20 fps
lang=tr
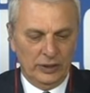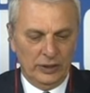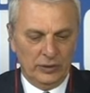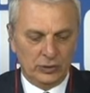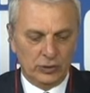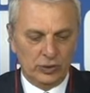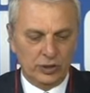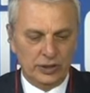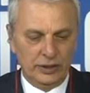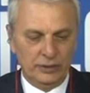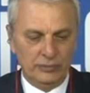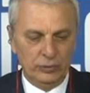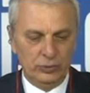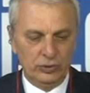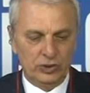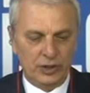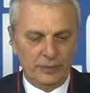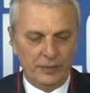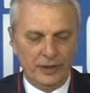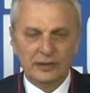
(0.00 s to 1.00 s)
Çünkü bu
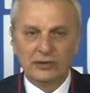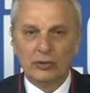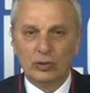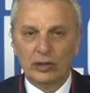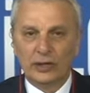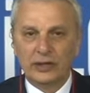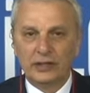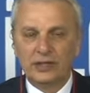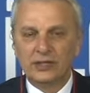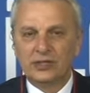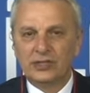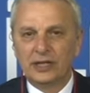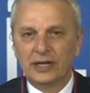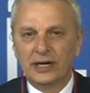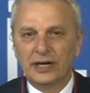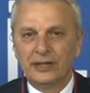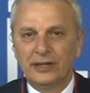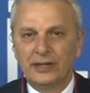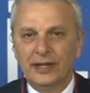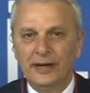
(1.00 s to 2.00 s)
cemaatle olan
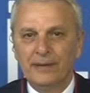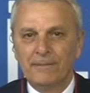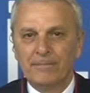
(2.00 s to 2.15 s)
ilişkilerinde